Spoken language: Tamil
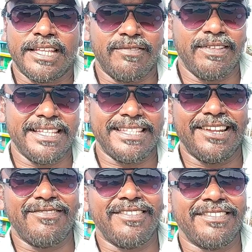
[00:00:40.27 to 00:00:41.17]
சர்வதேச
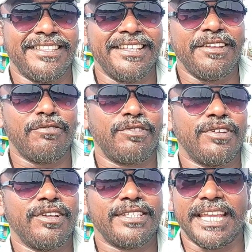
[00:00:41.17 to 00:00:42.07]
அளவில் வந்து
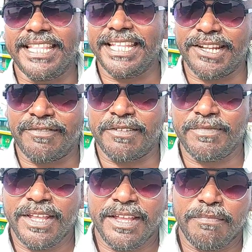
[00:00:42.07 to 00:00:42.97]
ஒரு செய்தி நிறுவனம்
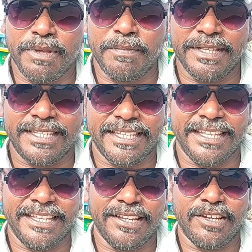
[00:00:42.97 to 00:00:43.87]
பிபிசி
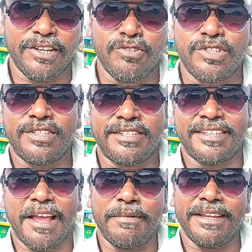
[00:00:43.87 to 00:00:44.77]
நியூஸ்
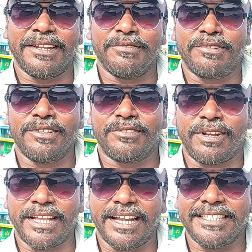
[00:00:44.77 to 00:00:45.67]
அப்படின்ற ஒரு
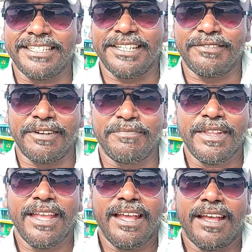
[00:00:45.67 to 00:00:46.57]
தொலைக்காட்சி நிறுவனம்
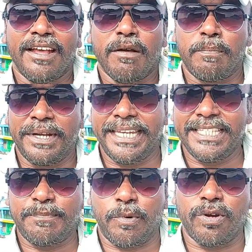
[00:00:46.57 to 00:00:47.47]

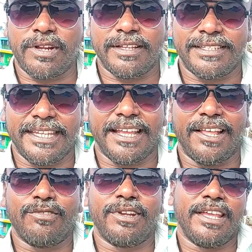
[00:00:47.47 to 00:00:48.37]
பிரிட்டிஷ் ப்ராட்காஸ்டிங்
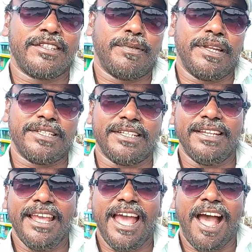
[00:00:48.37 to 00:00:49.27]
அதோடைய எக்ஸ்ப்ளனேஷன்
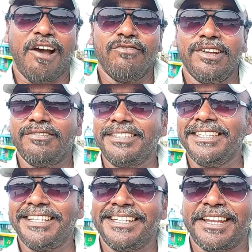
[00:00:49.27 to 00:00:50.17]
அவங்க
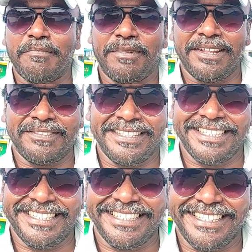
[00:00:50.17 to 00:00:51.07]
வந்து நம்மளை
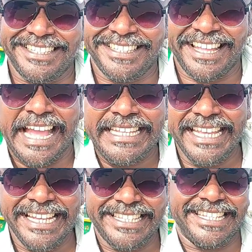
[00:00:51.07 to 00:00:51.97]
வந்து
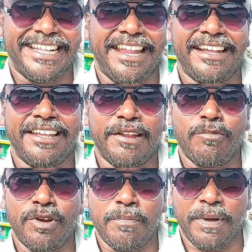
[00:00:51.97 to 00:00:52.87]
அங்கீகரித்திருக்கிறாங்க
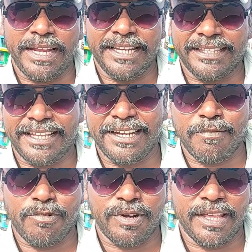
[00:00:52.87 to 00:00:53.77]
நம்மளுடைய பயணத்தை
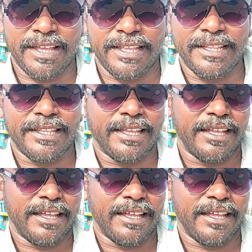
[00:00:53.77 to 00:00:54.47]
நம்மளுடைய இந்த